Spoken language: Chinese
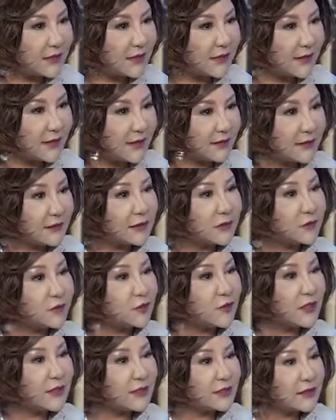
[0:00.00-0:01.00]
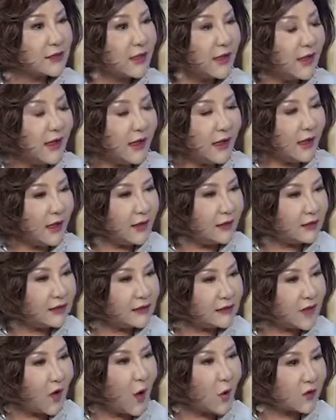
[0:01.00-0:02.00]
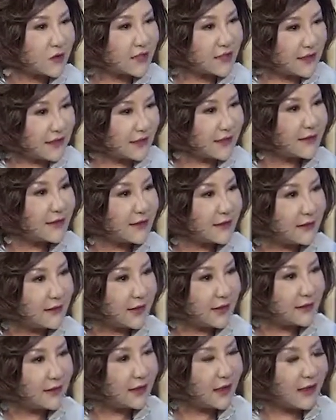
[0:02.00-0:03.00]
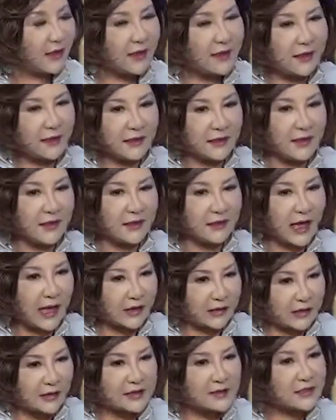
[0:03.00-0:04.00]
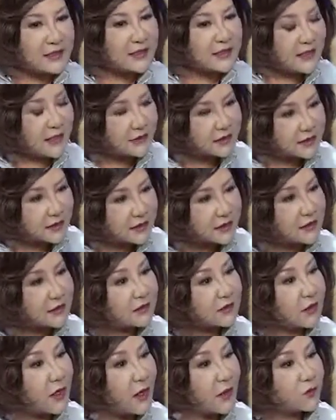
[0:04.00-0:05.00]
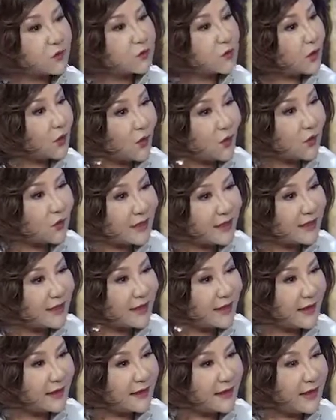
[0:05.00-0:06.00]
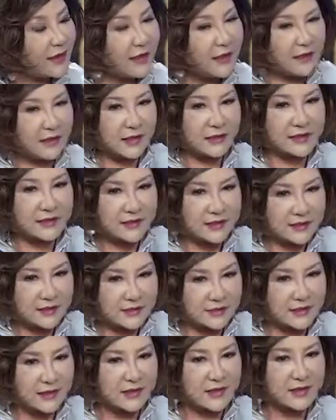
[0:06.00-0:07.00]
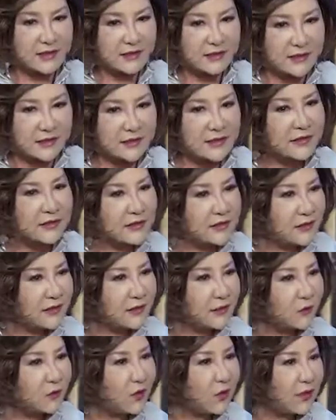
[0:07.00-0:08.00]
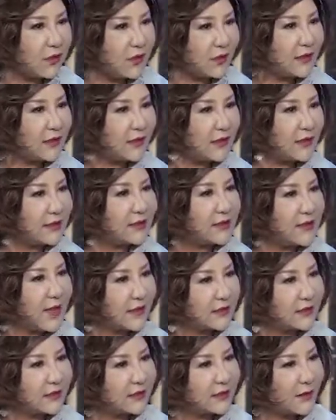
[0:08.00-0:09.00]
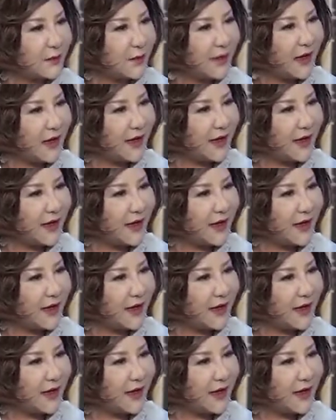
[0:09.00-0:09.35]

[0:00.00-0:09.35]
事业，已经算是很早期的人了。对，那她一直坚持到最后一天。对，那这些事迹对你的影响是什么？